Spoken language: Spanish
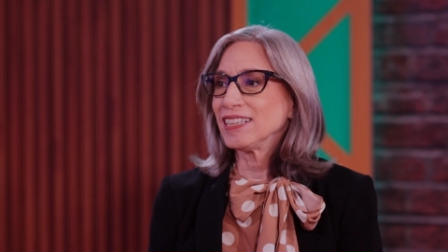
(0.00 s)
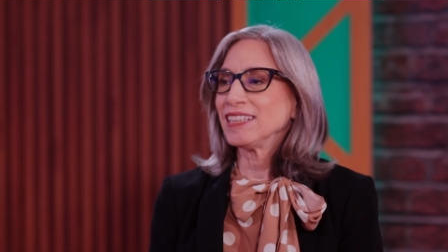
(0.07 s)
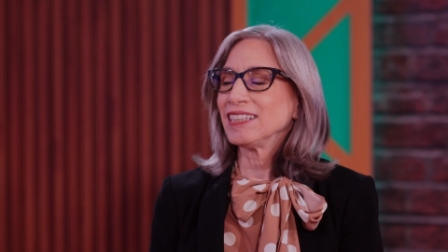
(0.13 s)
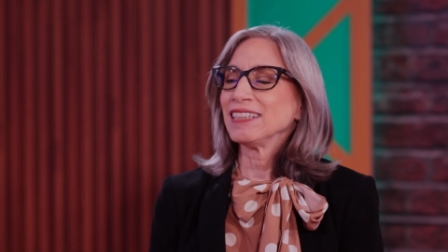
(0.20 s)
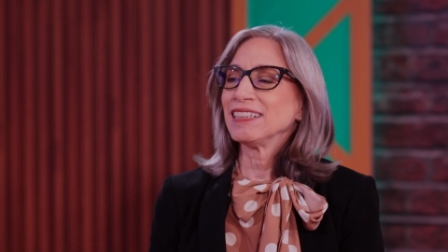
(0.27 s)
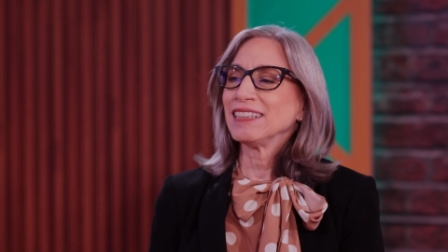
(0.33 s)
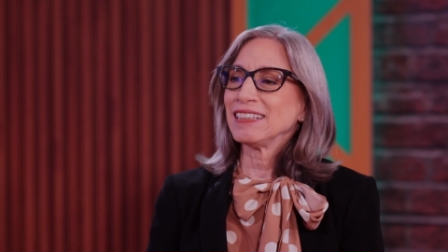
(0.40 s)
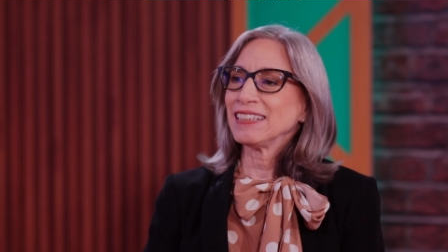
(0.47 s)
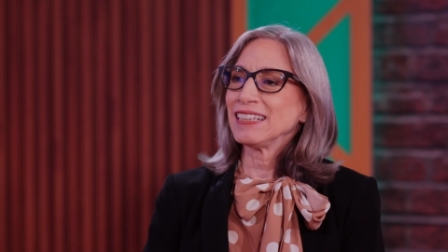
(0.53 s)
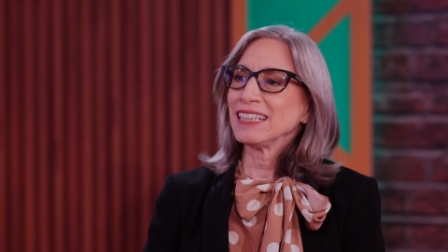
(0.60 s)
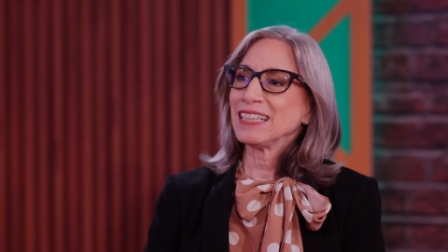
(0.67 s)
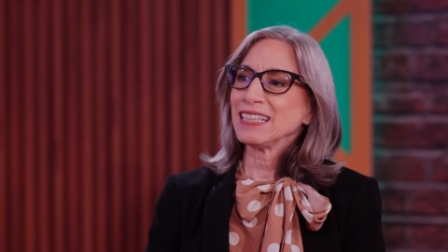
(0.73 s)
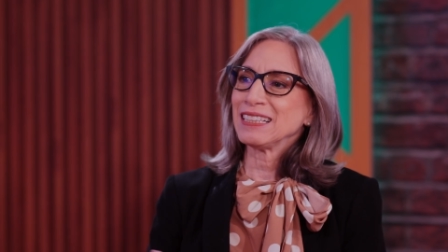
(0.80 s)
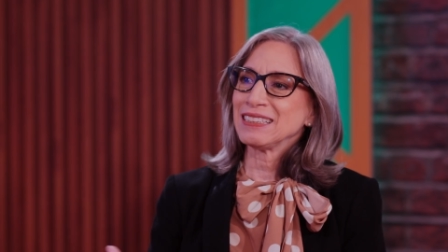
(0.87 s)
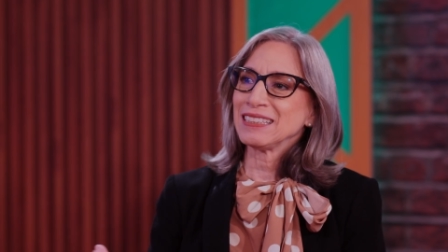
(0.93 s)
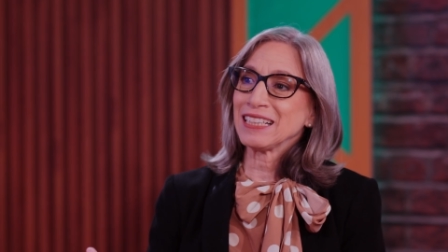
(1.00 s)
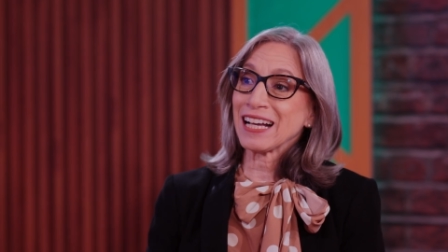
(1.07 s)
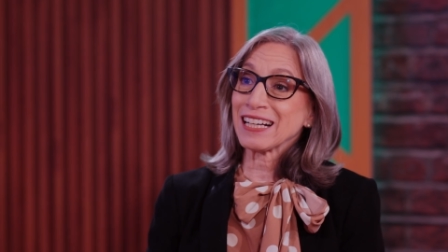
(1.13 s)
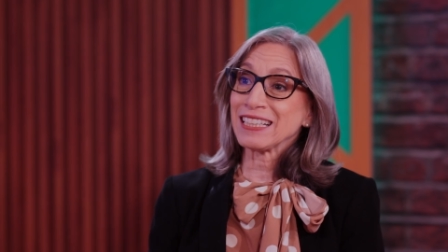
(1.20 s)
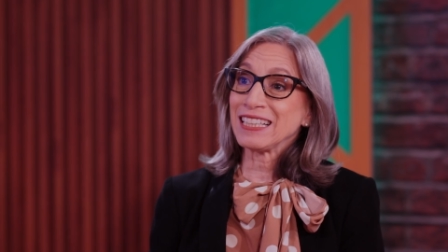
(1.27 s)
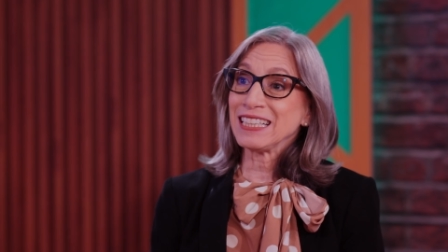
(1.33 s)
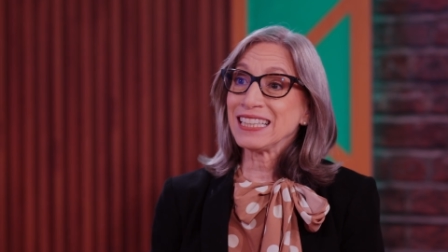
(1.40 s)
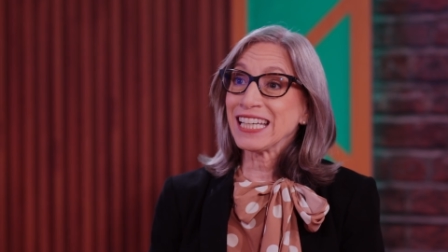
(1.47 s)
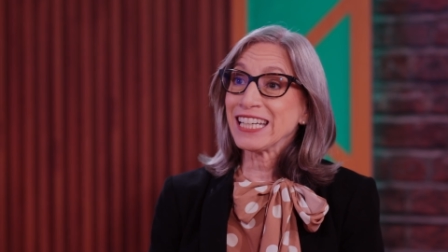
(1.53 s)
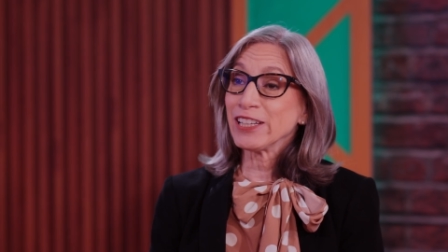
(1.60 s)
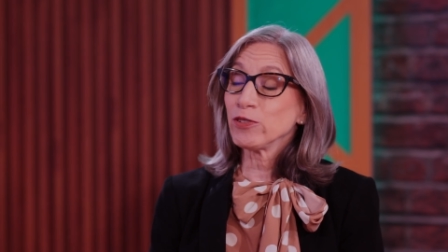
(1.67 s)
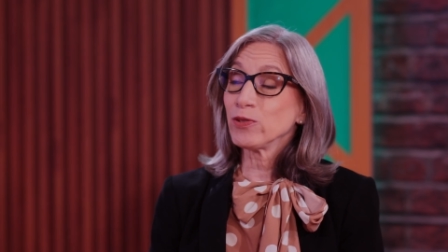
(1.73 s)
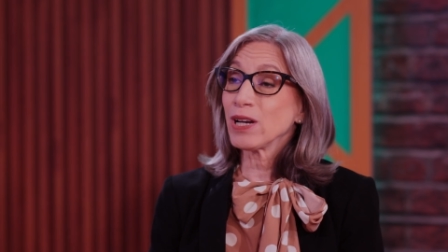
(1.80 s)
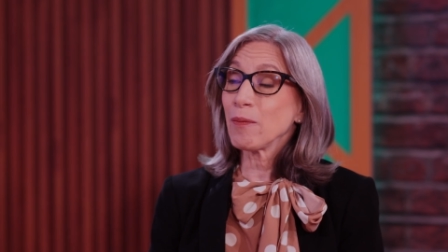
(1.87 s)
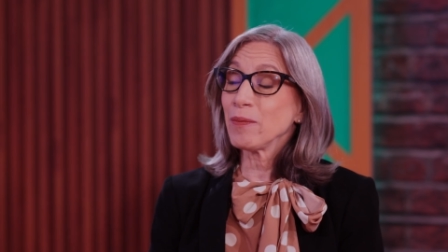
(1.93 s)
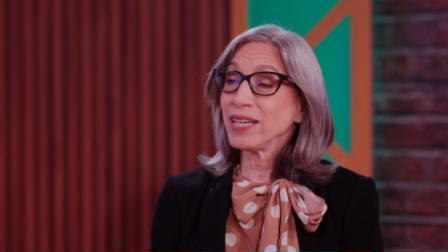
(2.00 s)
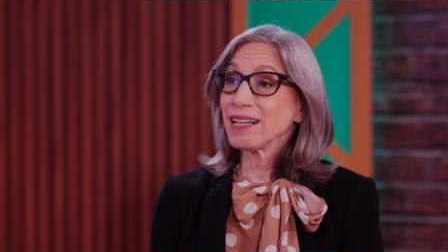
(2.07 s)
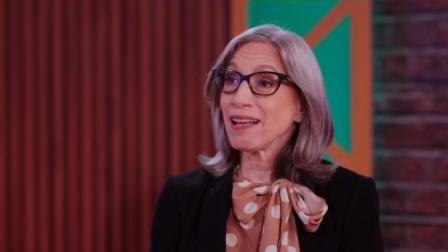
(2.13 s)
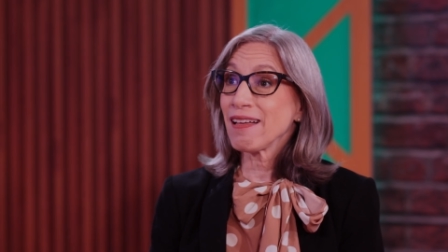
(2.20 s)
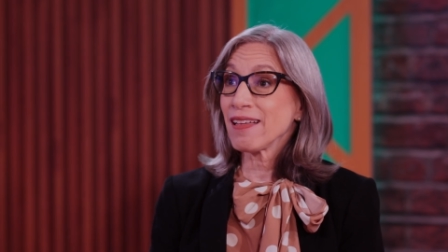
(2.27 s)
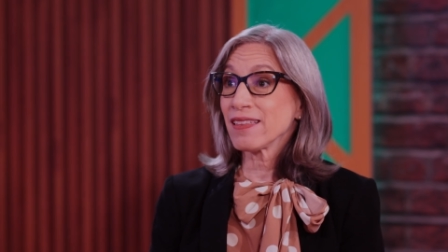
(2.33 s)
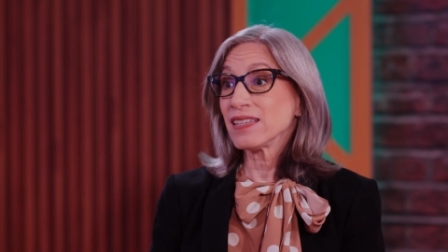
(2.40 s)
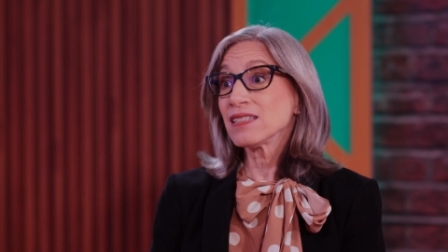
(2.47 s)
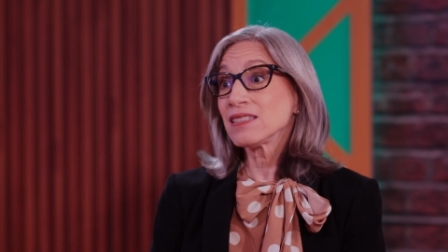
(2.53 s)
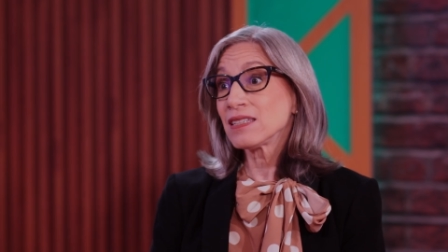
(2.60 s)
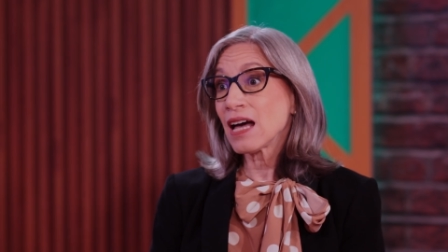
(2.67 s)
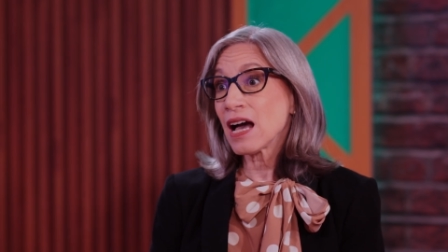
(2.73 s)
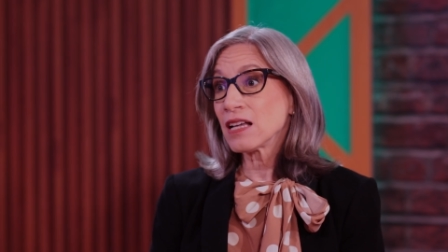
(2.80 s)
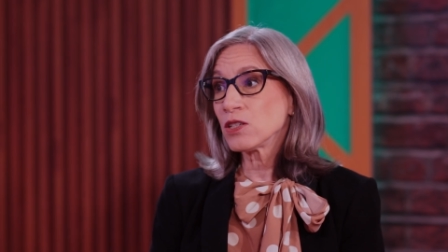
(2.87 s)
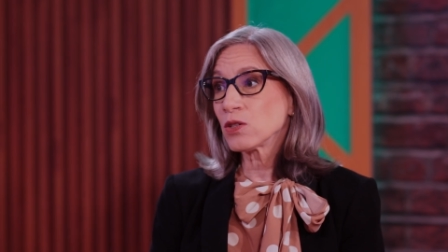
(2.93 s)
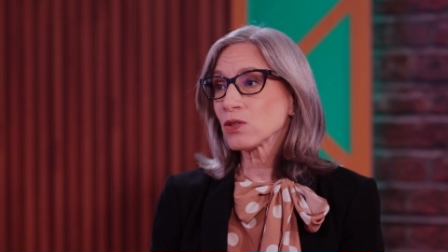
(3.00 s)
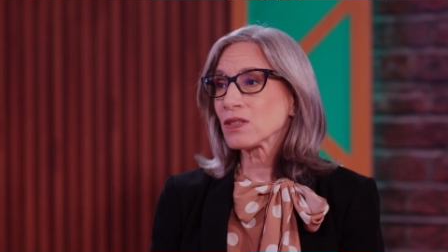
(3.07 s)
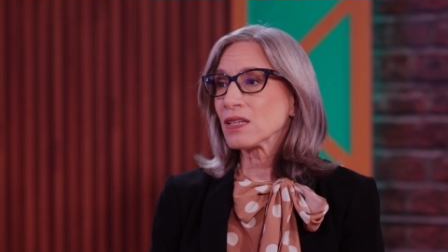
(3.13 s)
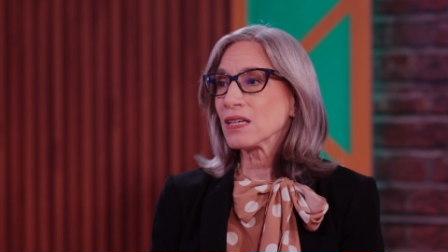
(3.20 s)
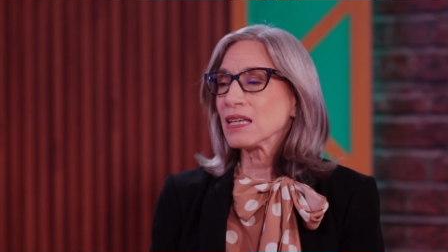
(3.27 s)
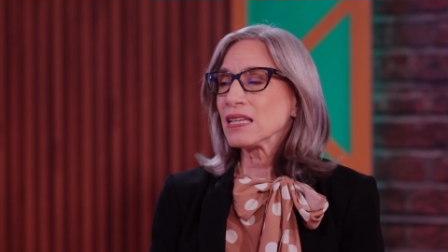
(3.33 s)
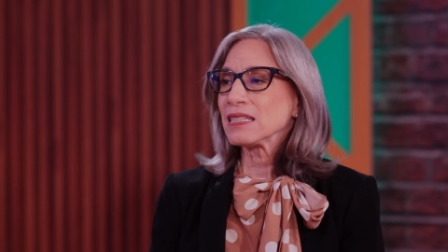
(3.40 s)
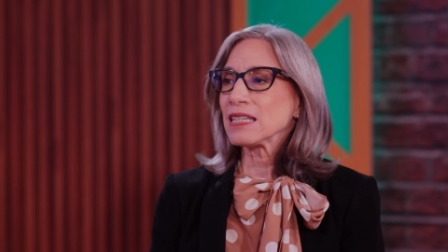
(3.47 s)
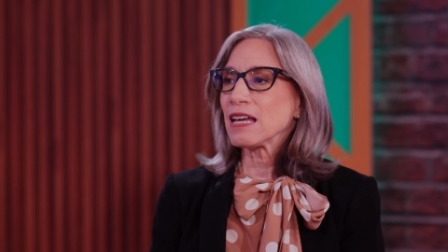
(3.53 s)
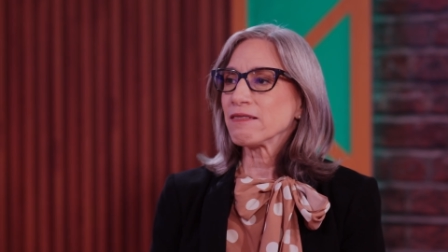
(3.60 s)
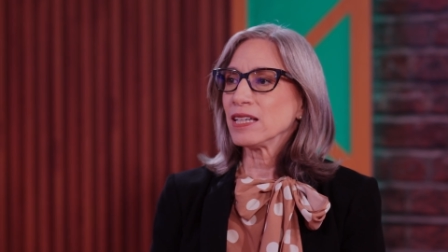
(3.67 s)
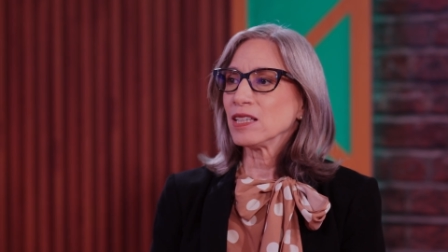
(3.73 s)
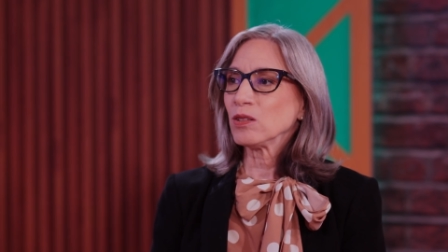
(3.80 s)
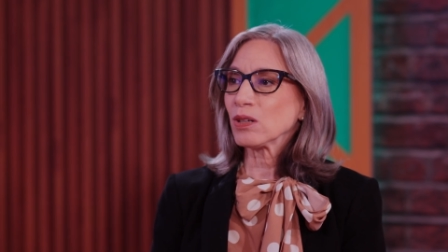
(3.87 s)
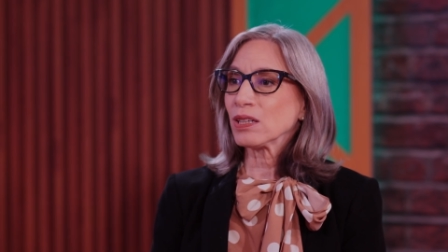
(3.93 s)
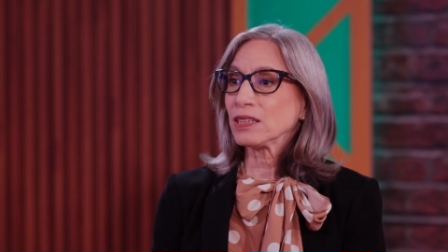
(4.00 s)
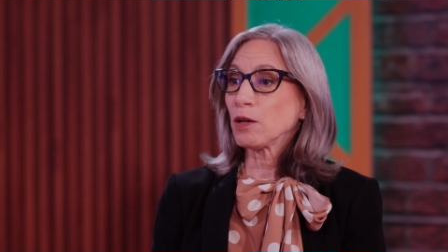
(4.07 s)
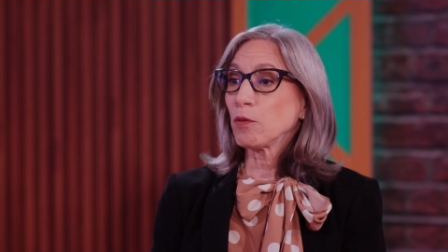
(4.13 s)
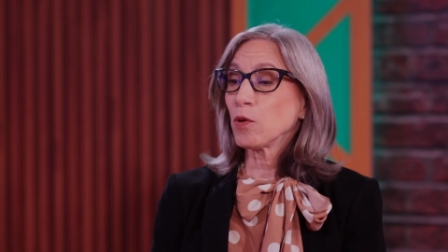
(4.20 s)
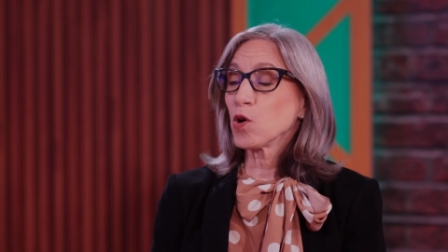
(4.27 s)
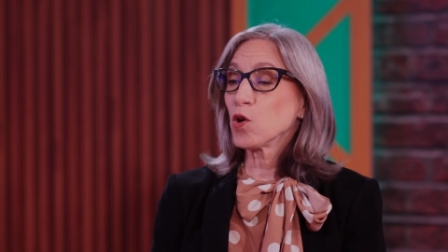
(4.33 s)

Eh, aquí teniendo una mirada a 10 años, sabiendo que estamos